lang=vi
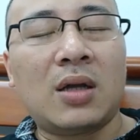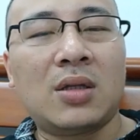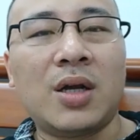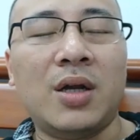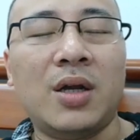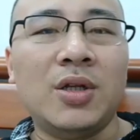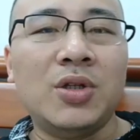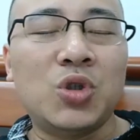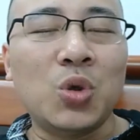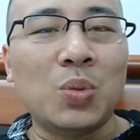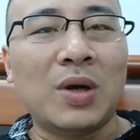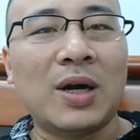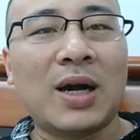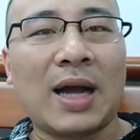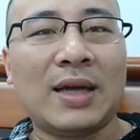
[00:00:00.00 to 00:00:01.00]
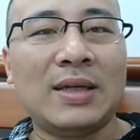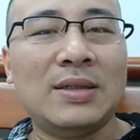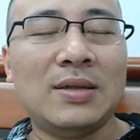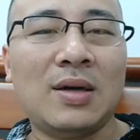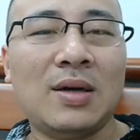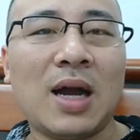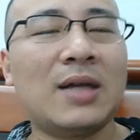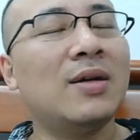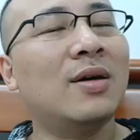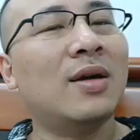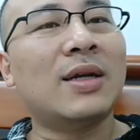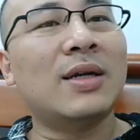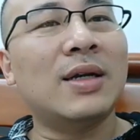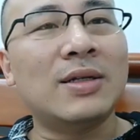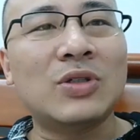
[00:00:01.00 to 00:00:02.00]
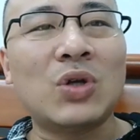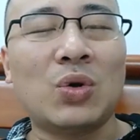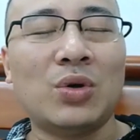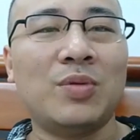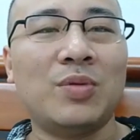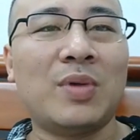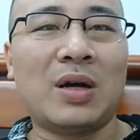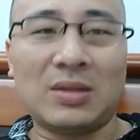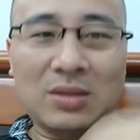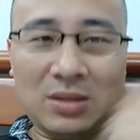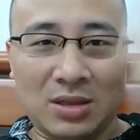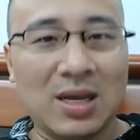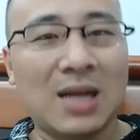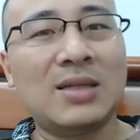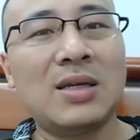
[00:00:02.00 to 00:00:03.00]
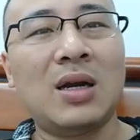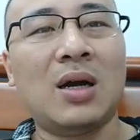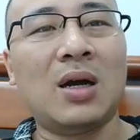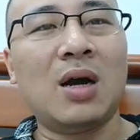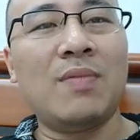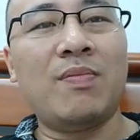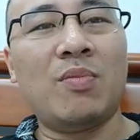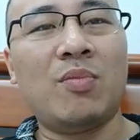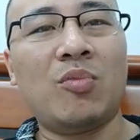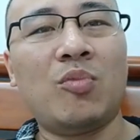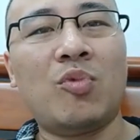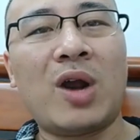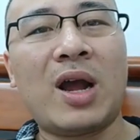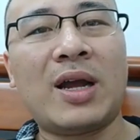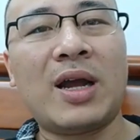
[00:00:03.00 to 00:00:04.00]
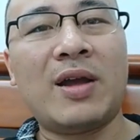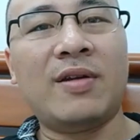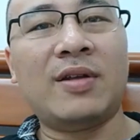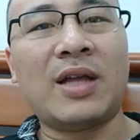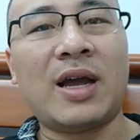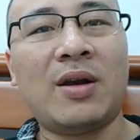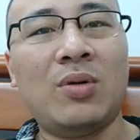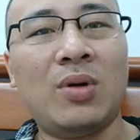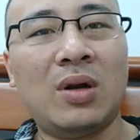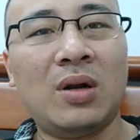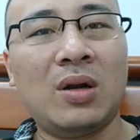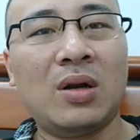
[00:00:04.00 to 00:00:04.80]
Thấy đến Trùng Khánh chưa? Anh nhớ là anh đến rồi nhưng mà thời gian rất là gấp, một hai ngày anh té luôn.